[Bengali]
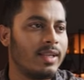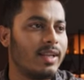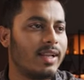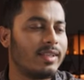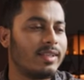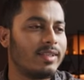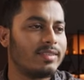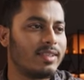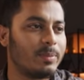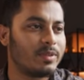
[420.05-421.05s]
দেন এখান থেকে
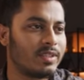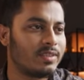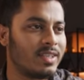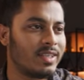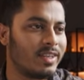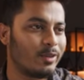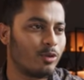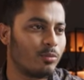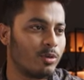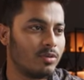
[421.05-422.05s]
সেভ চেঞ্জে ক্লিক
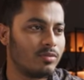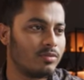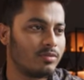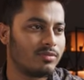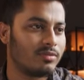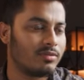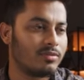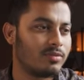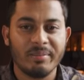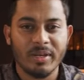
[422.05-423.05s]
করবো
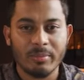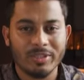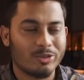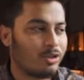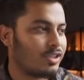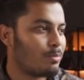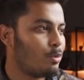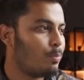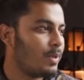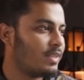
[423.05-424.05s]
এবার আমরা চলে যাব
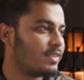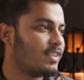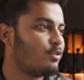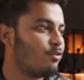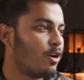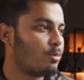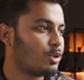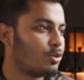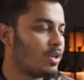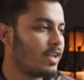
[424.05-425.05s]
পেজ
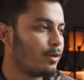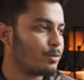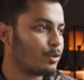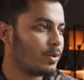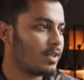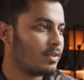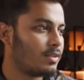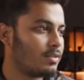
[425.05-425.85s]
ইনফরমেশন এই অপশনে